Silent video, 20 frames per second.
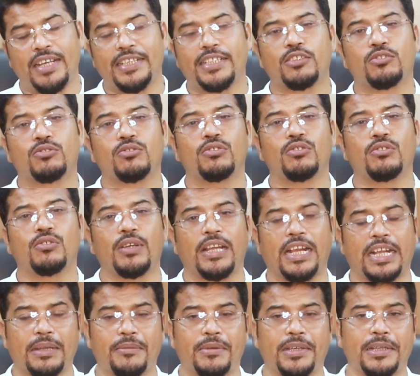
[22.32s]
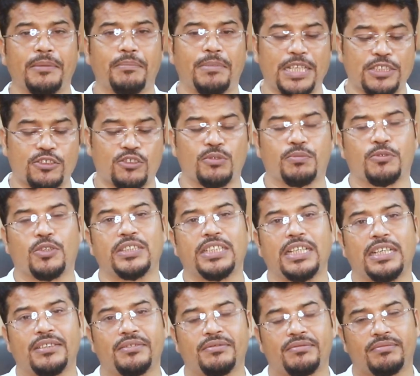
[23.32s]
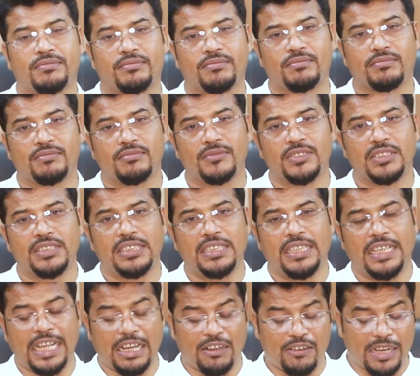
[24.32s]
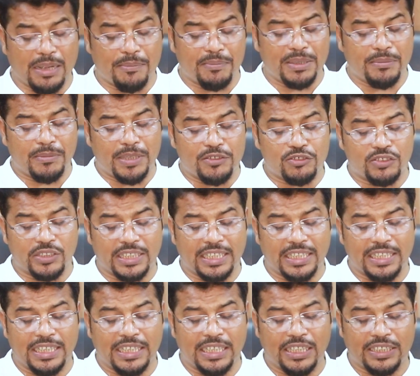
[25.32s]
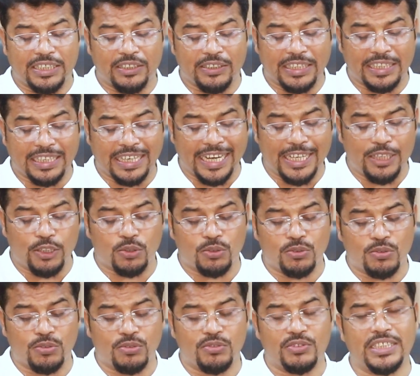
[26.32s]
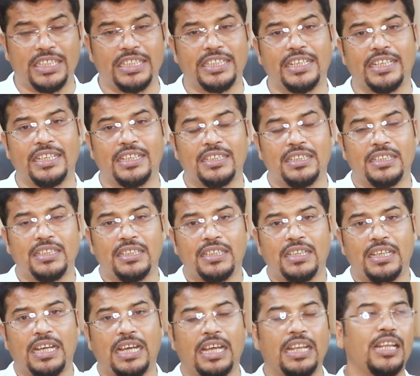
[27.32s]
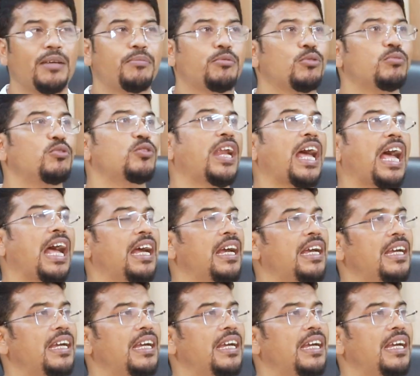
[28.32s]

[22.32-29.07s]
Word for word: এটা তো একেবারে বাস্তব কথা এখন আপনি মানুষকে এই লাইনটুকু দিয়ে দিলে আল্লাহ প্রভু না